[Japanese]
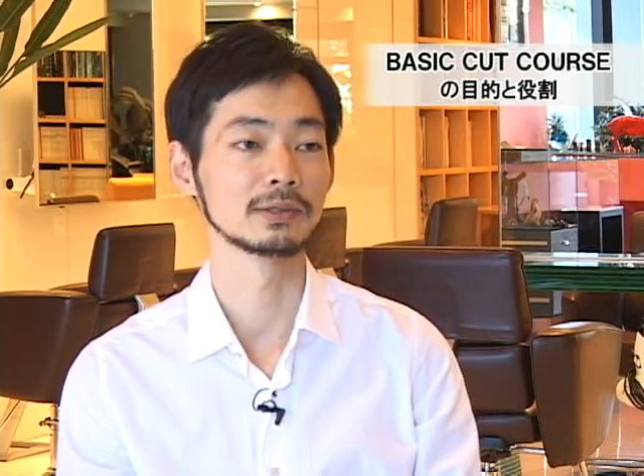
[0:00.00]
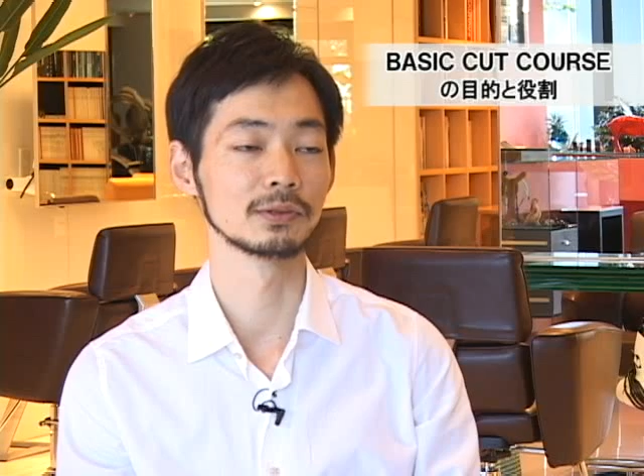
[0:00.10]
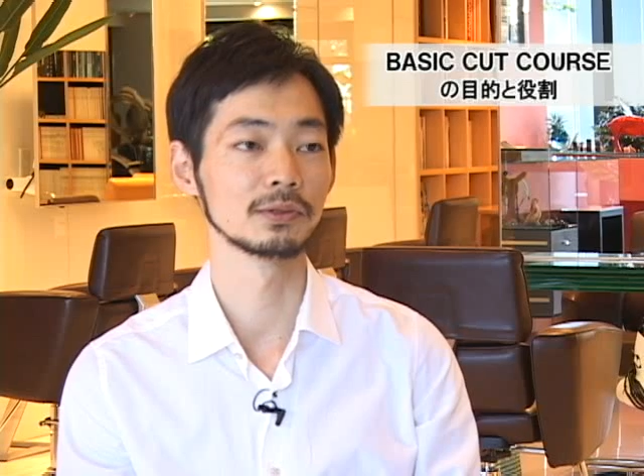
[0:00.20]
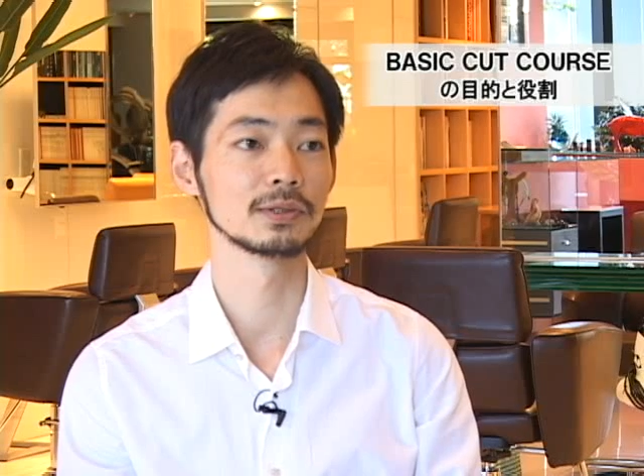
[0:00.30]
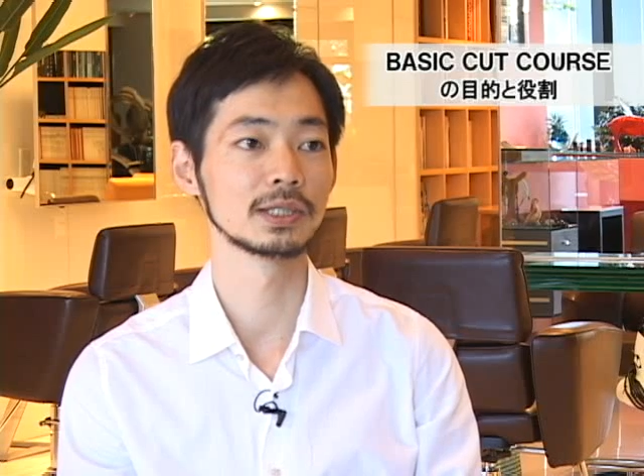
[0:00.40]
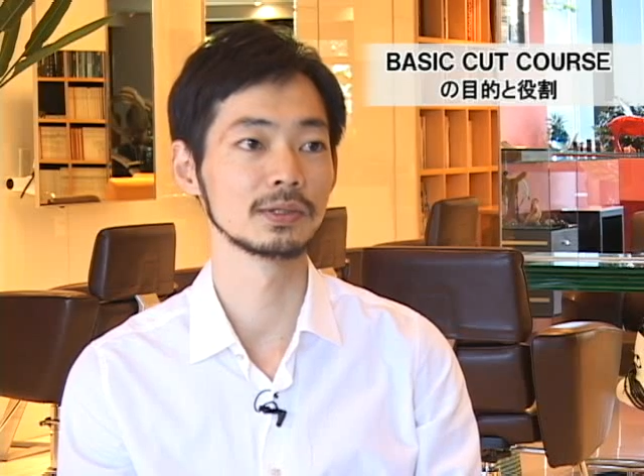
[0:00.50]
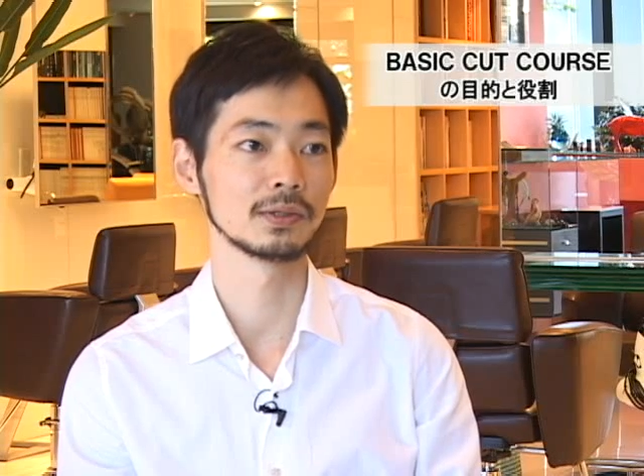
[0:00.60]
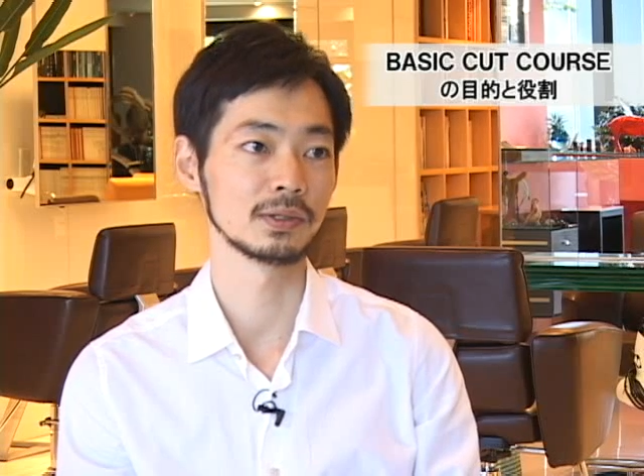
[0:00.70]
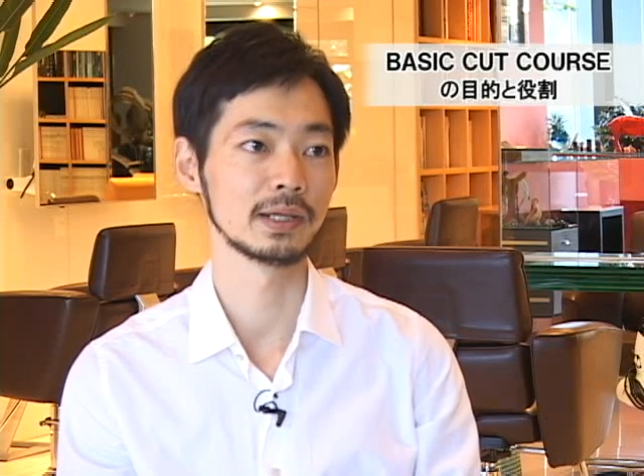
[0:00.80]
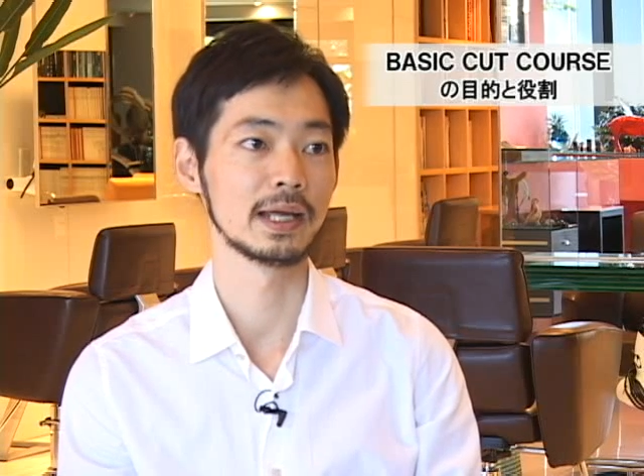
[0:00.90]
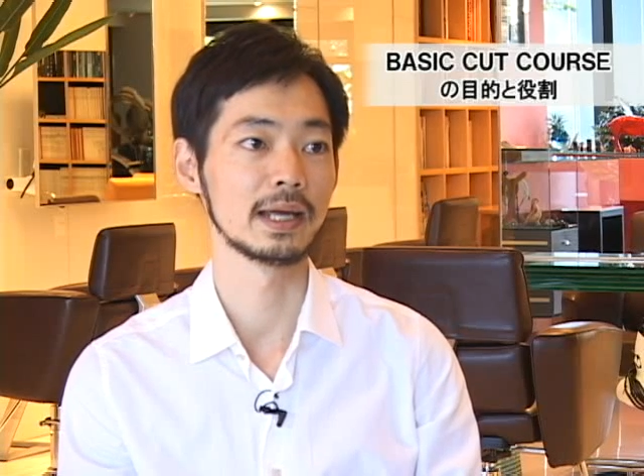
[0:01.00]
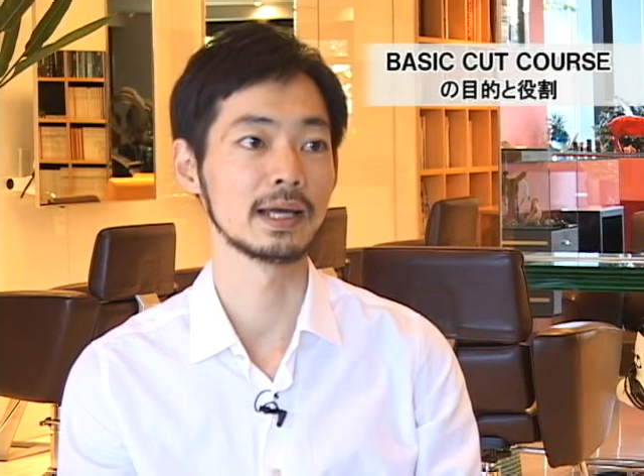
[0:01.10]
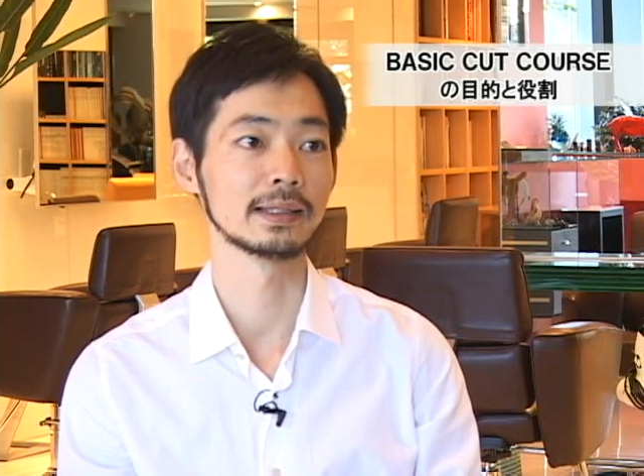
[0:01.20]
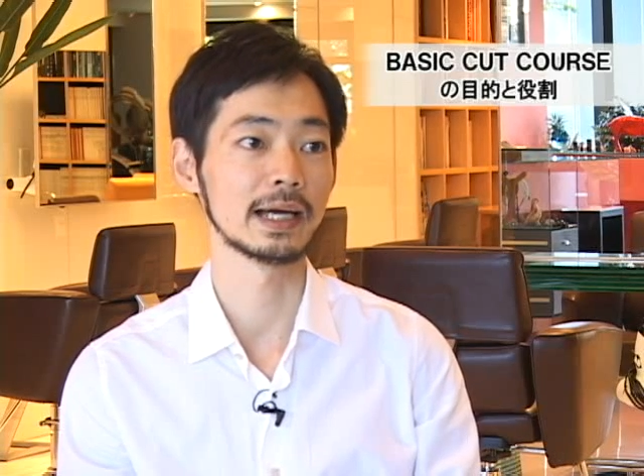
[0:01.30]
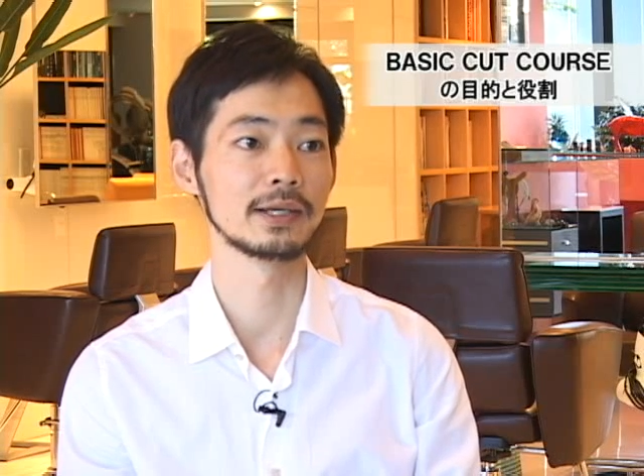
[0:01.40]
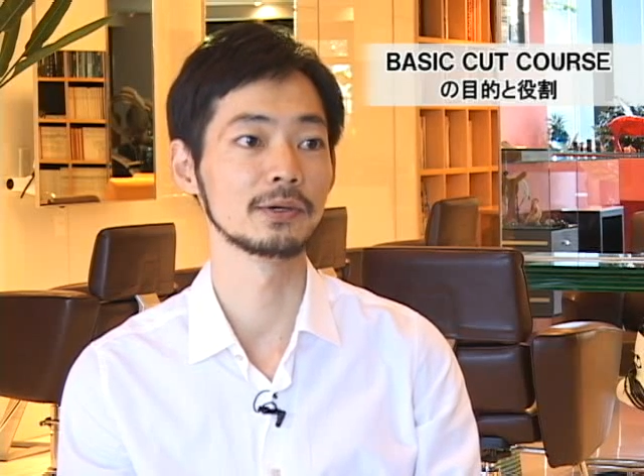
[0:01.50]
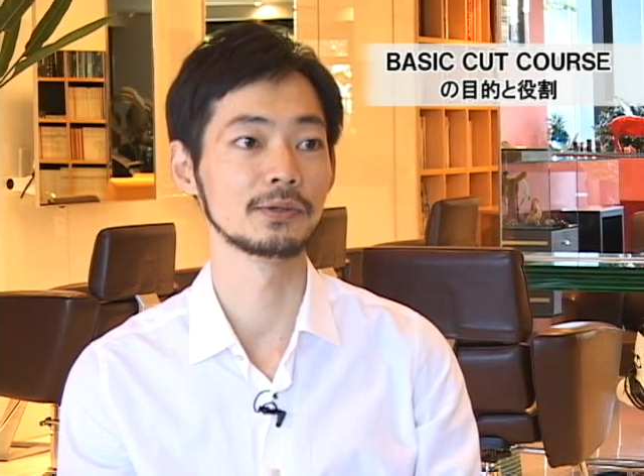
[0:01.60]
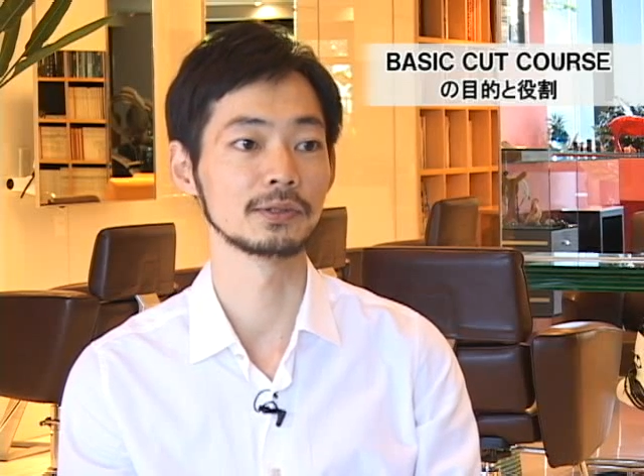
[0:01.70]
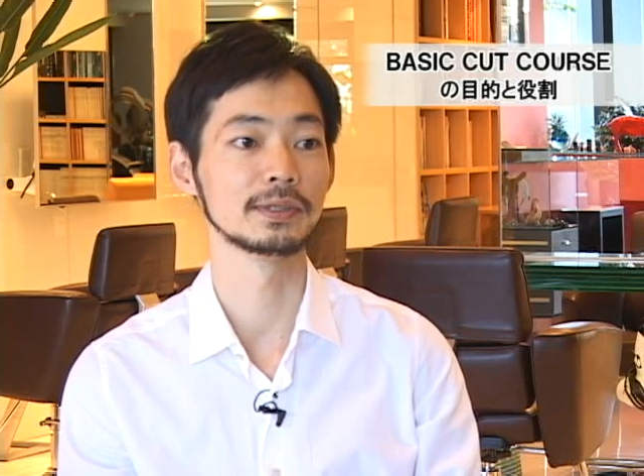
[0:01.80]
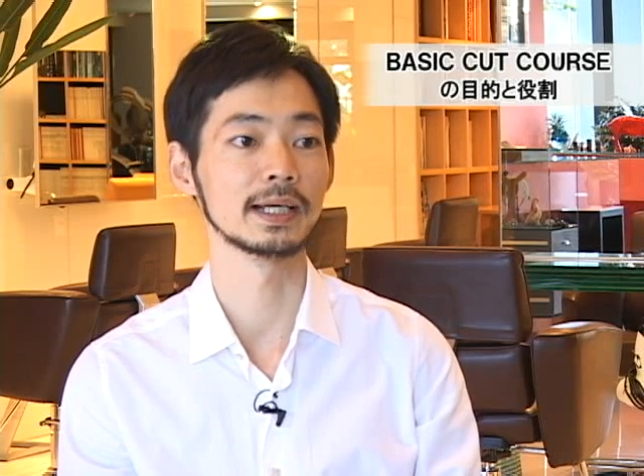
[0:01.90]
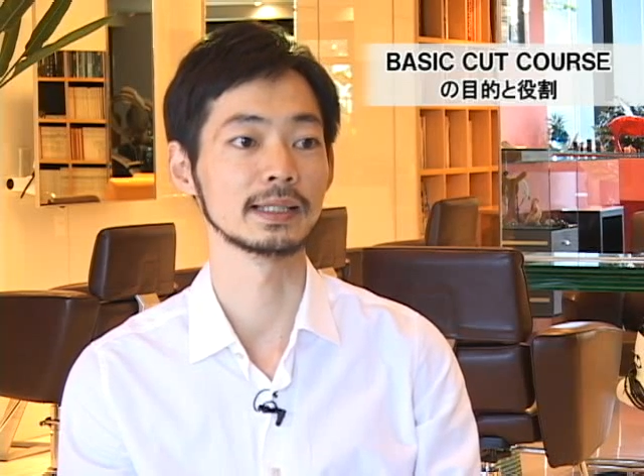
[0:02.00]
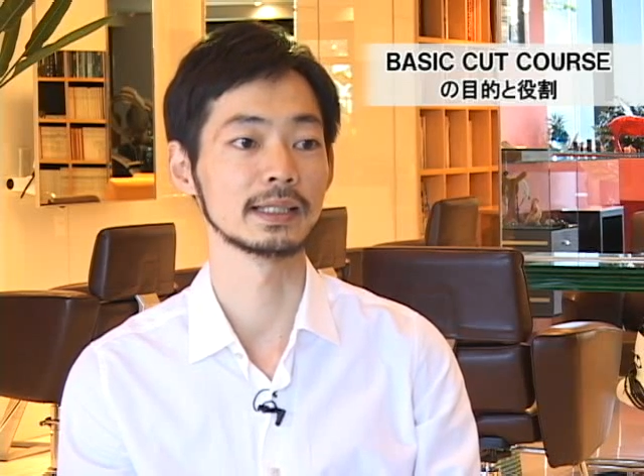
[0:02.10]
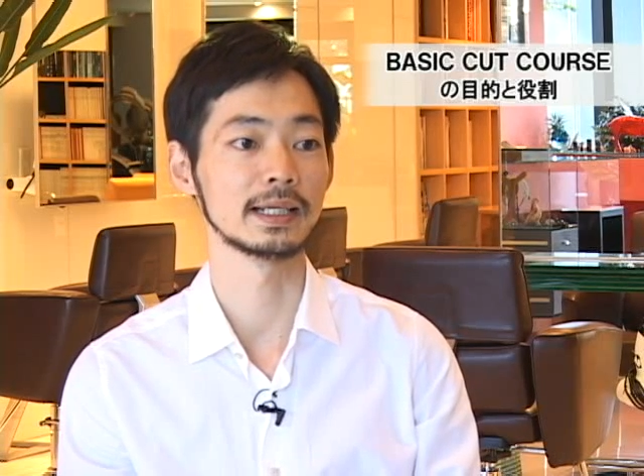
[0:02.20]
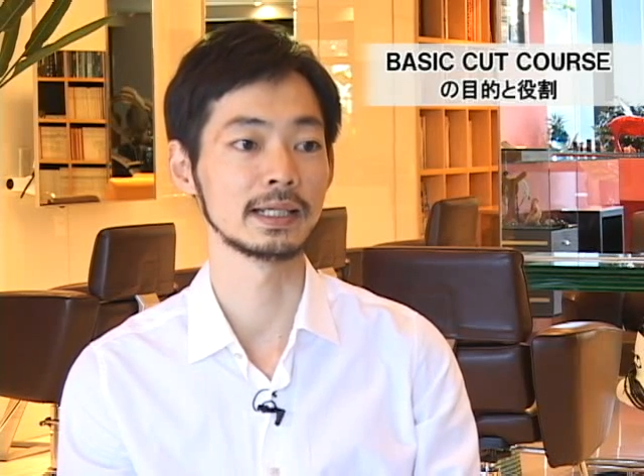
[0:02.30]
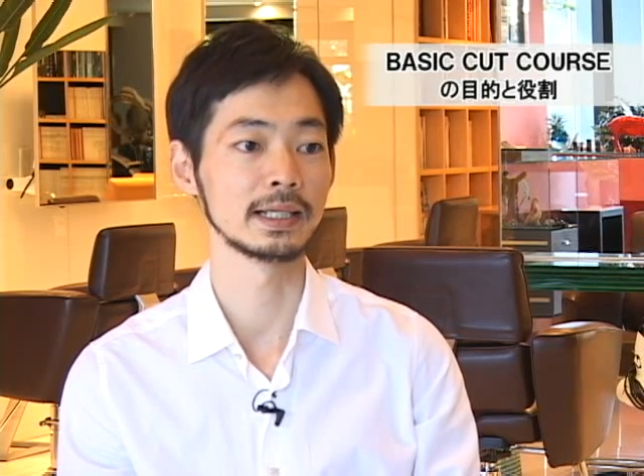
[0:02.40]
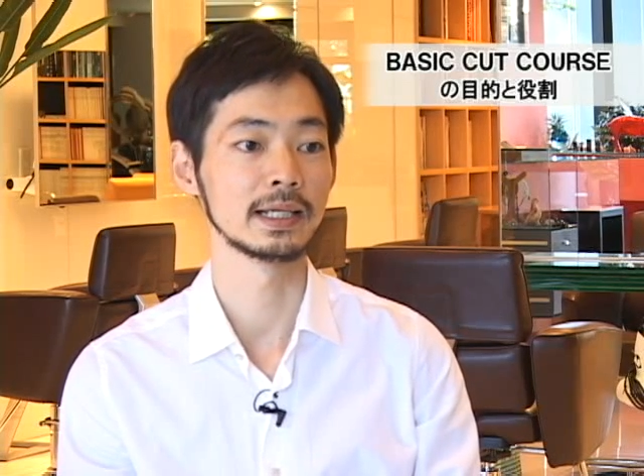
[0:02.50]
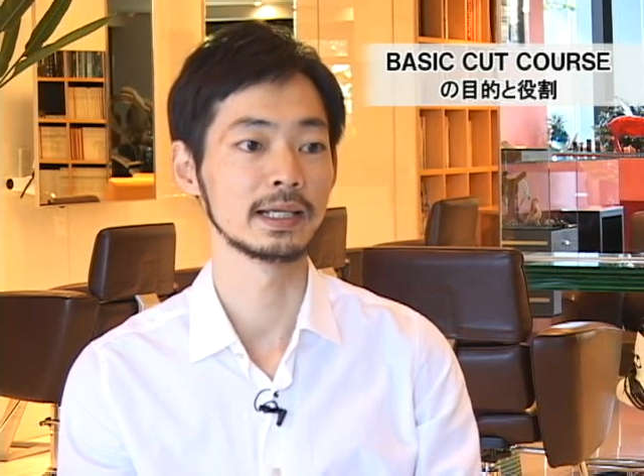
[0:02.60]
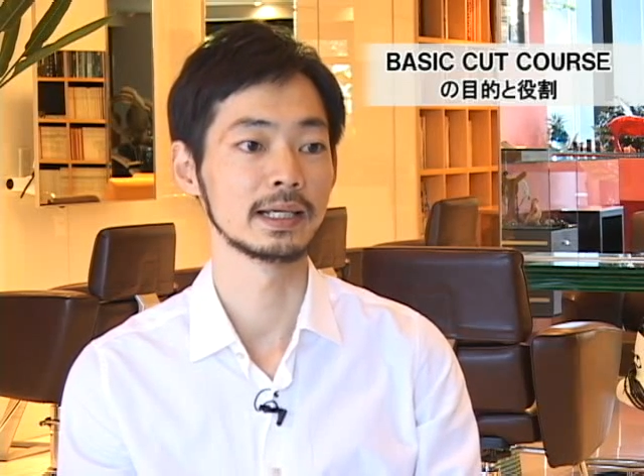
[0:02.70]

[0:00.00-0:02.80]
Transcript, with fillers: その後の対応力であったり